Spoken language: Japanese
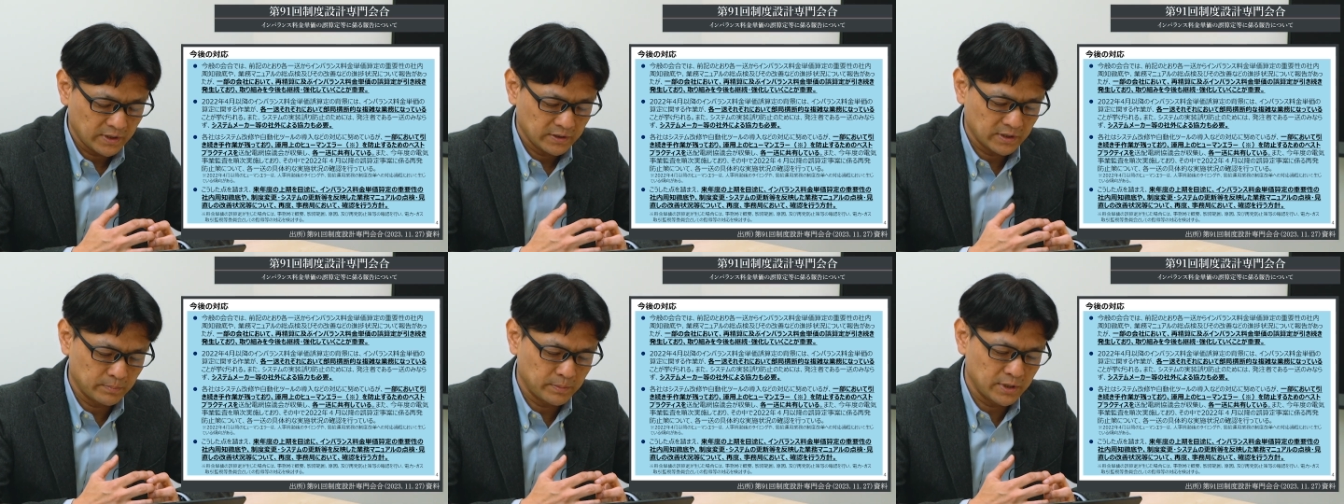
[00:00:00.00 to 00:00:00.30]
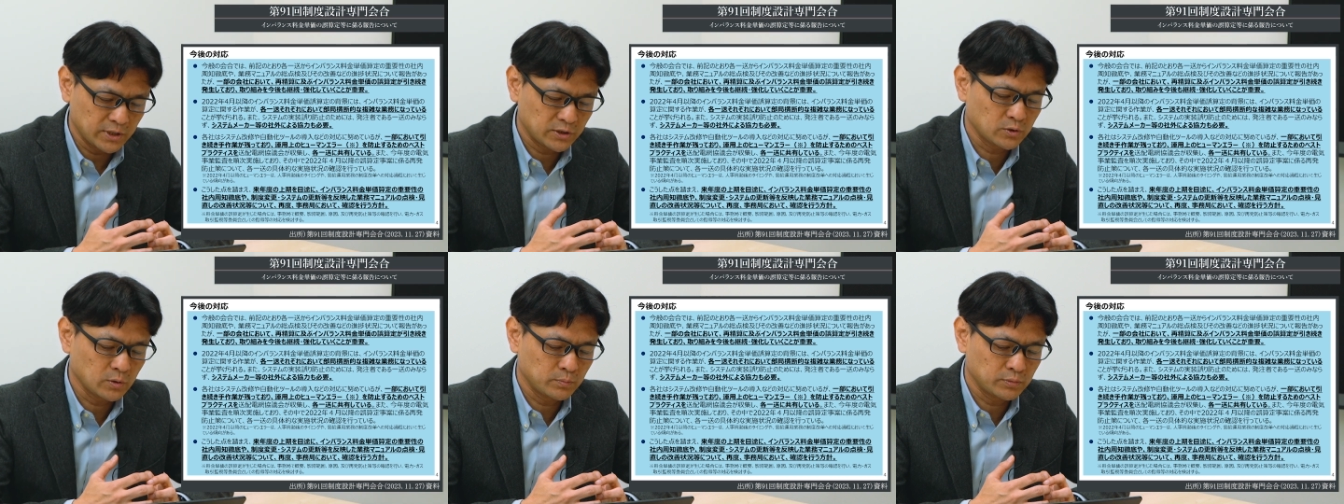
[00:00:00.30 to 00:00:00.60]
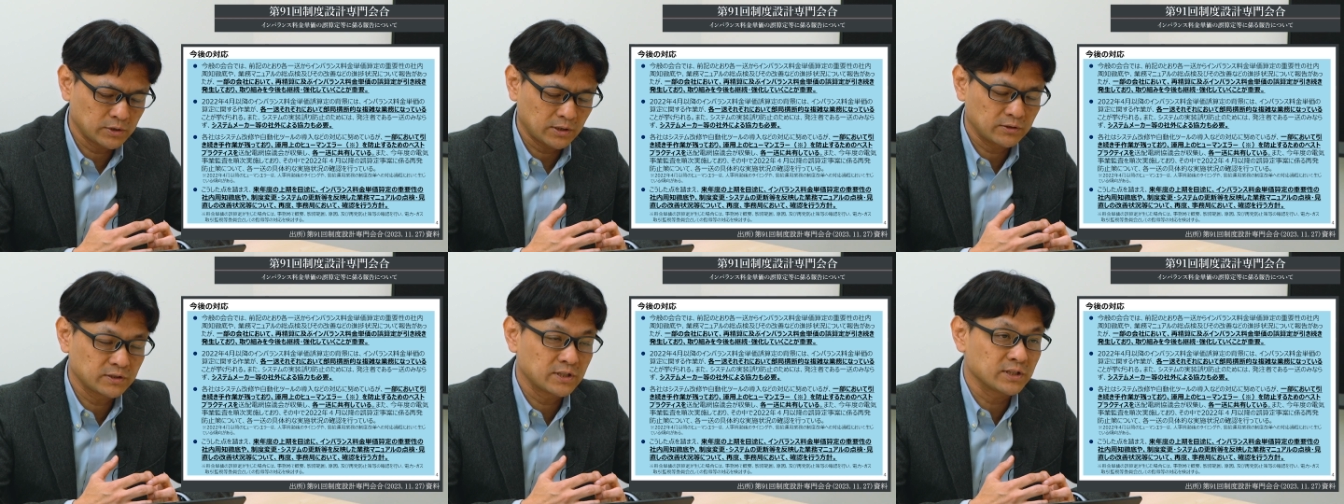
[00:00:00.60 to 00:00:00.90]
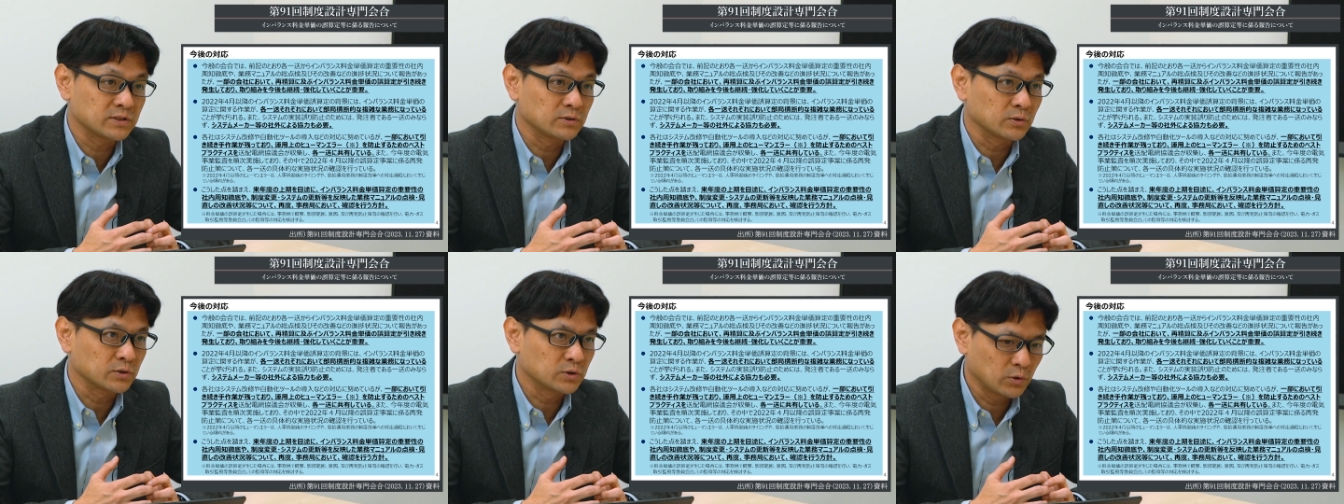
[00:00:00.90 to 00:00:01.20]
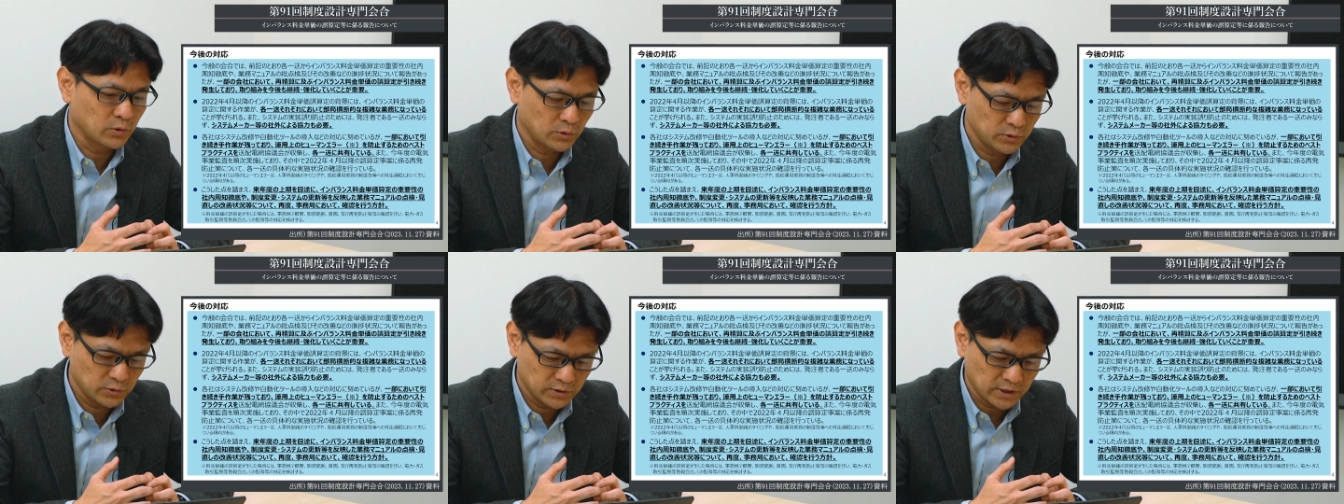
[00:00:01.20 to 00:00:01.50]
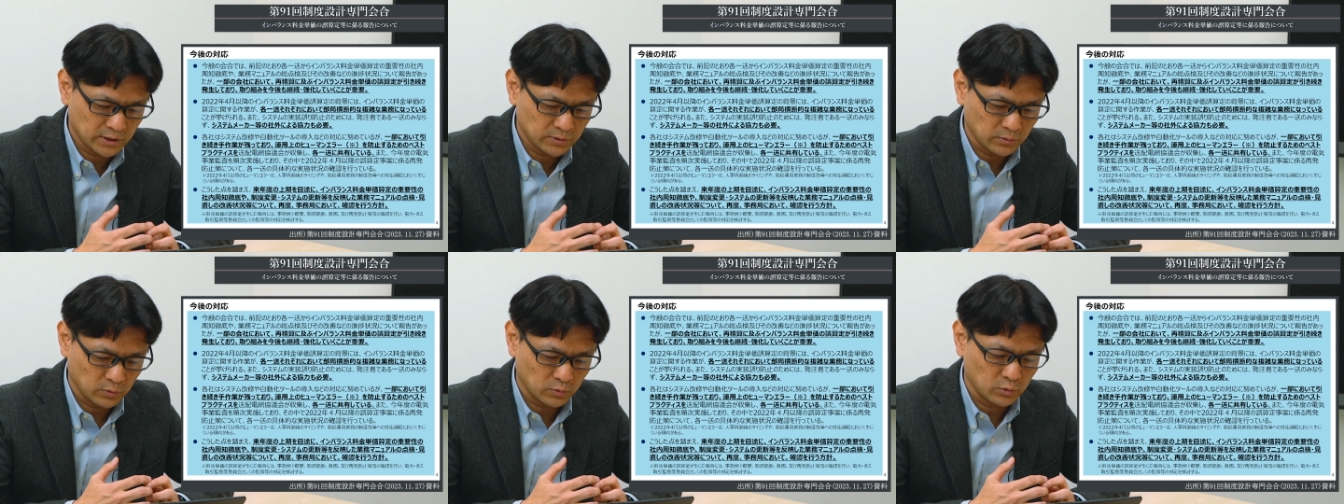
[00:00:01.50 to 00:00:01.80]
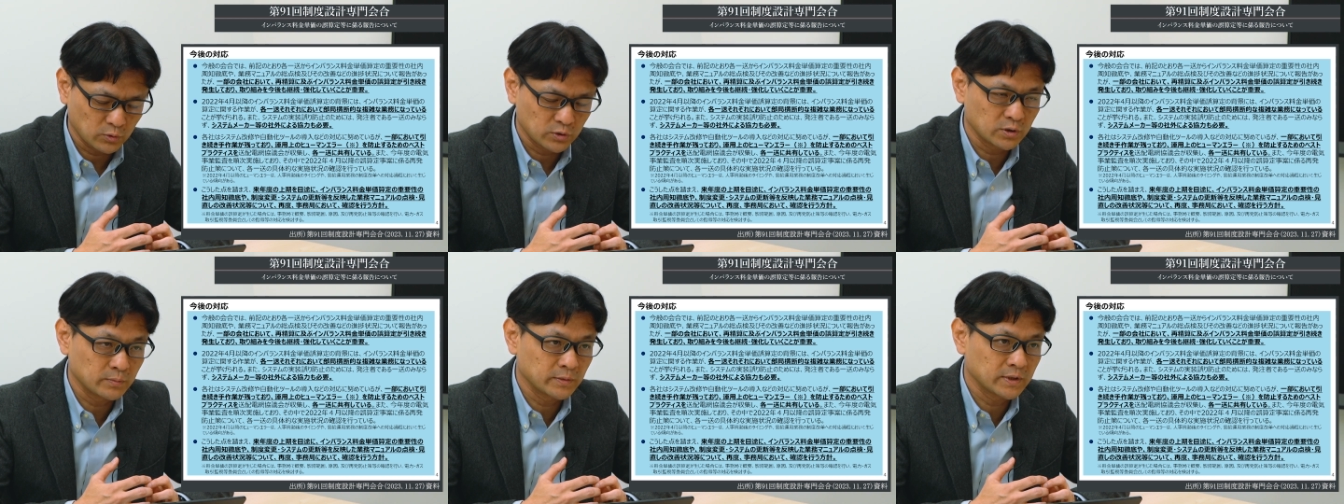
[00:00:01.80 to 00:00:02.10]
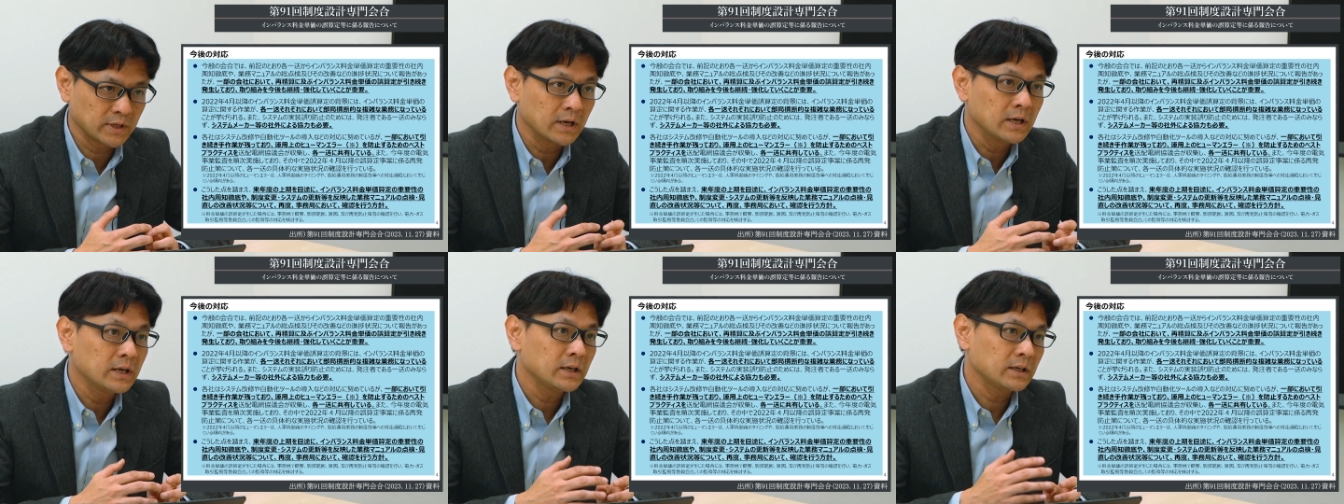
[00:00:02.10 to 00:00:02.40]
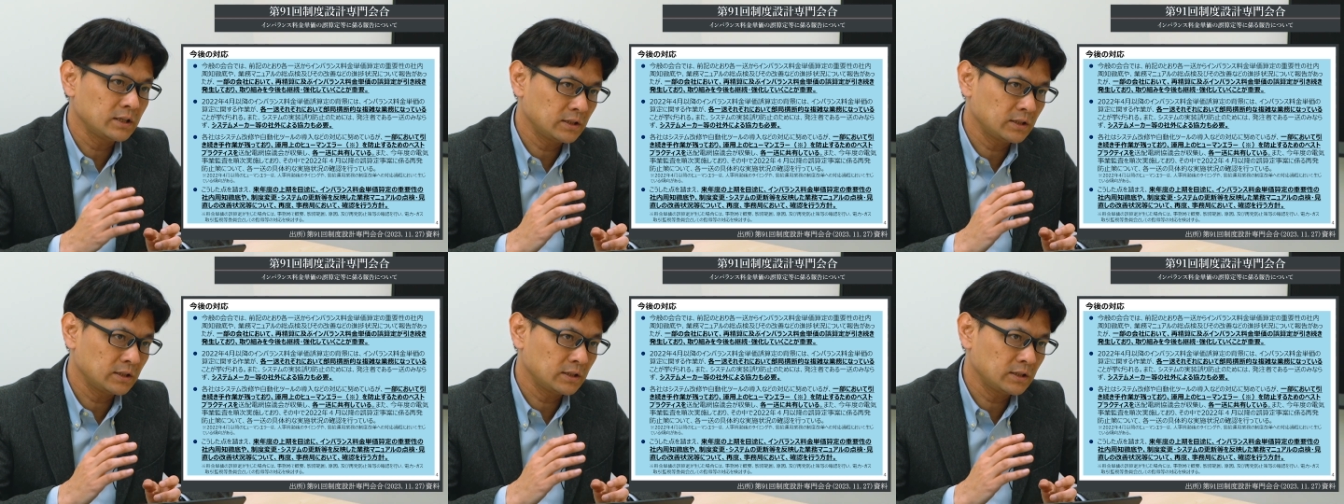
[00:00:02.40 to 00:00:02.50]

で、ベストプラクティスの共有などの取り組みが